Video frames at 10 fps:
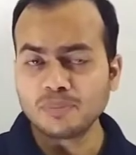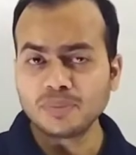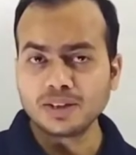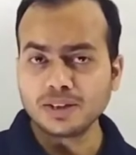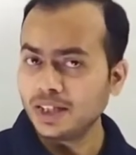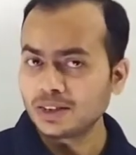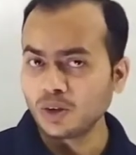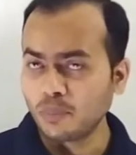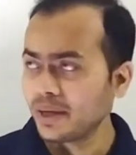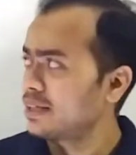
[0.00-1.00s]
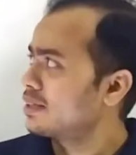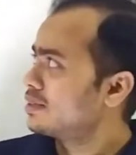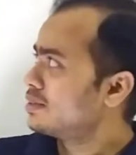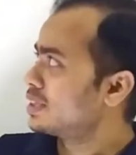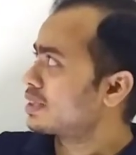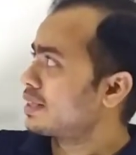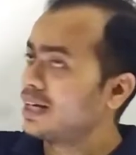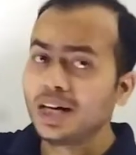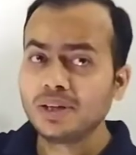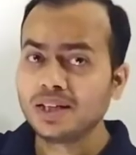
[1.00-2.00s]
अपना नया टॉपिक जिसका
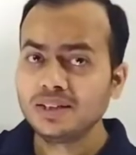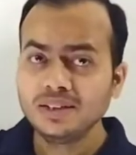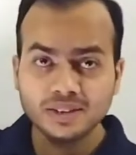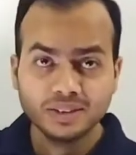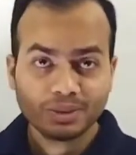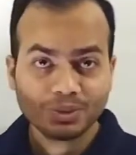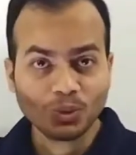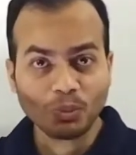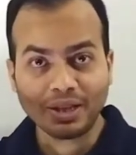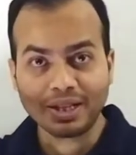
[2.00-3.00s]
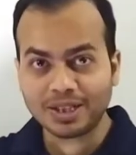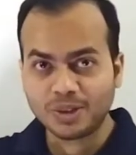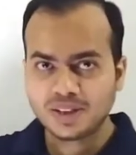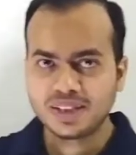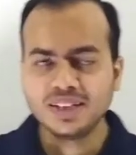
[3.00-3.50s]
नाम है ऊपर लिखा हुआ